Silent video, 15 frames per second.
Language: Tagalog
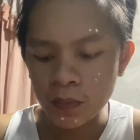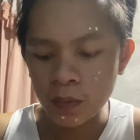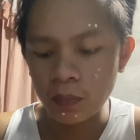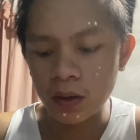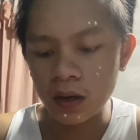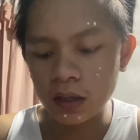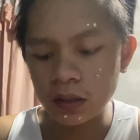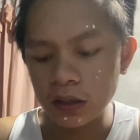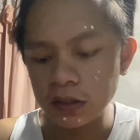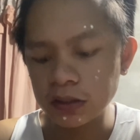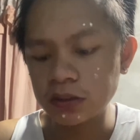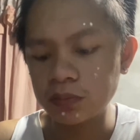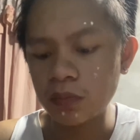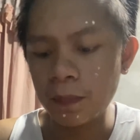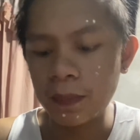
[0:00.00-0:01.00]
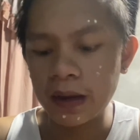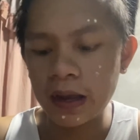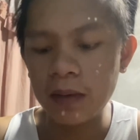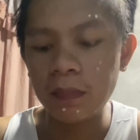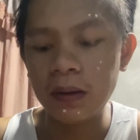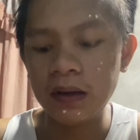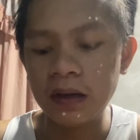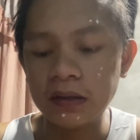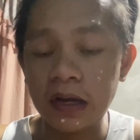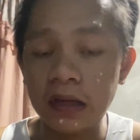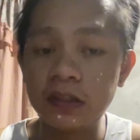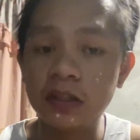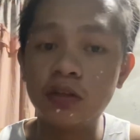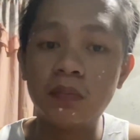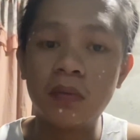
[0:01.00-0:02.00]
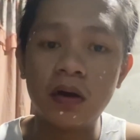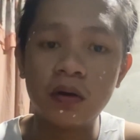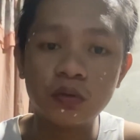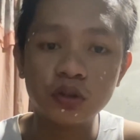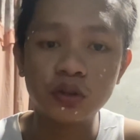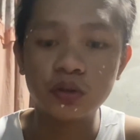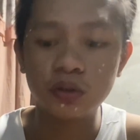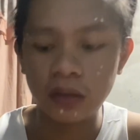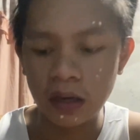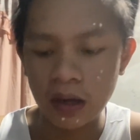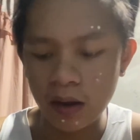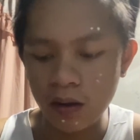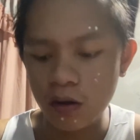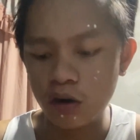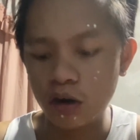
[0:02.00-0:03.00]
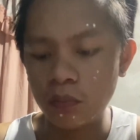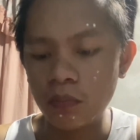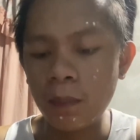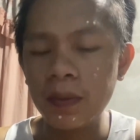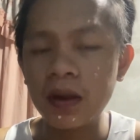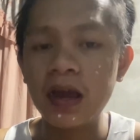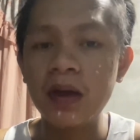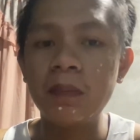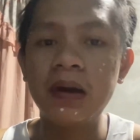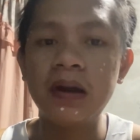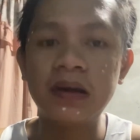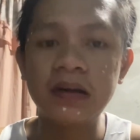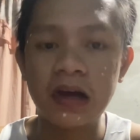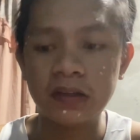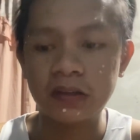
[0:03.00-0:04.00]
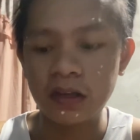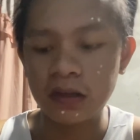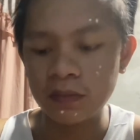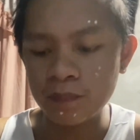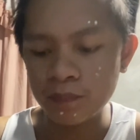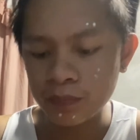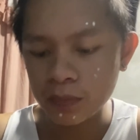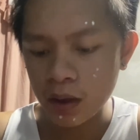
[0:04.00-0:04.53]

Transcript: Para at least mabigay man lang natin yung mga gusto nila or mabigay man lang natin